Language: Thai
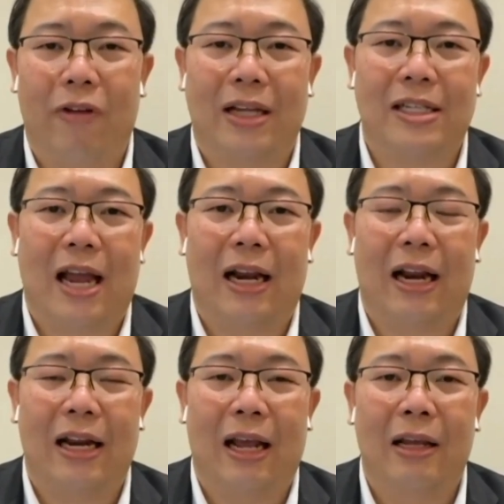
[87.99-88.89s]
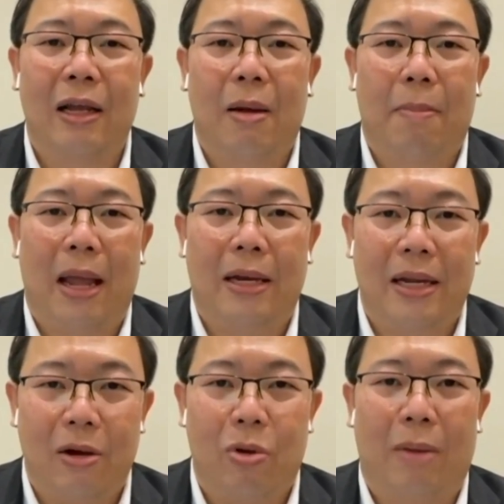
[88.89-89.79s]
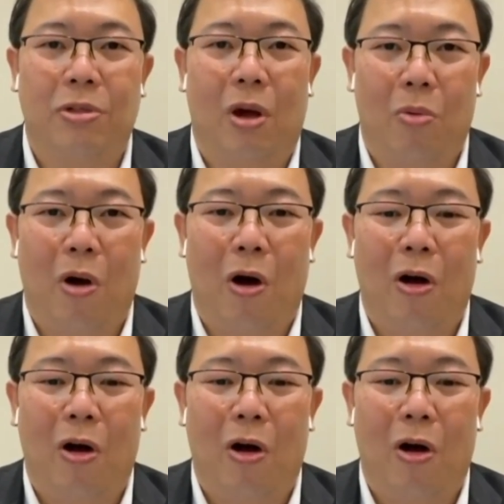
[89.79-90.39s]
Faction นั้นเนี่ยไปดีลกับสว